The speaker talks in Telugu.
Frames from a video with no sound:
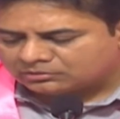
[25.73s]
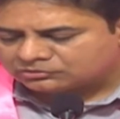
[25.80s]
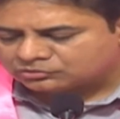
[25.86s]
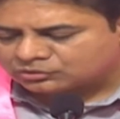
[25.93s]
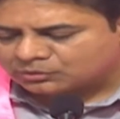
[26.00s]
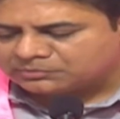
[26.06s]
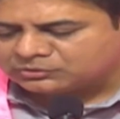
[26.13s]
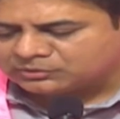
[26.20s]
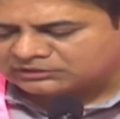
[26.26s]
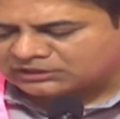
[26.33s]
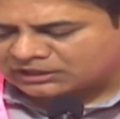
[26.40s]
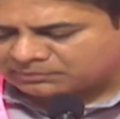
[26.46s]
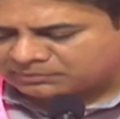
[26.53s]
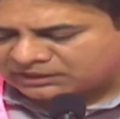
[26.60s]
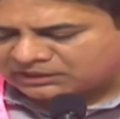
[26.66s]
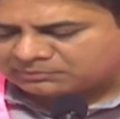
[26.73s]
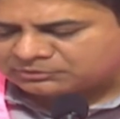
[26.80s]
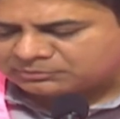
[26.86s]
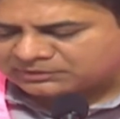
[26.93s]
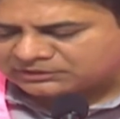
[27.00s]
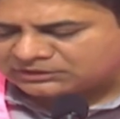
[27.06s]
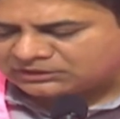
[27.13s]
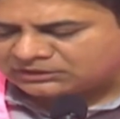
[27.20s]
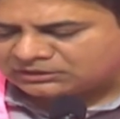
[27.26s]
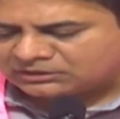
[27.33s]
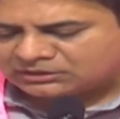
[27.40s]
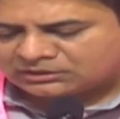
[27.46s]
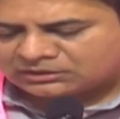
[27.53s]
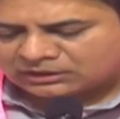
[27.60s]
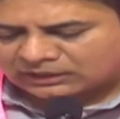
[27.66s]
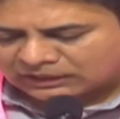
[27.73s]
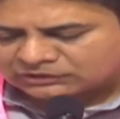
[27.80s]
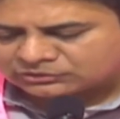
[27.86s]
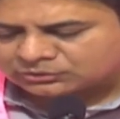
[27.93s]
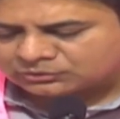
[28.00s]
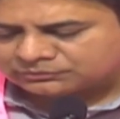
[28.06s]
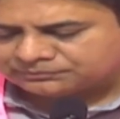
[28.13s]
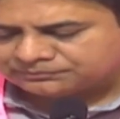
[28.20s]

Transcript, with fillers: తొమ్మిది వందల ఎనభై ఎనిమిది మంది రైతులు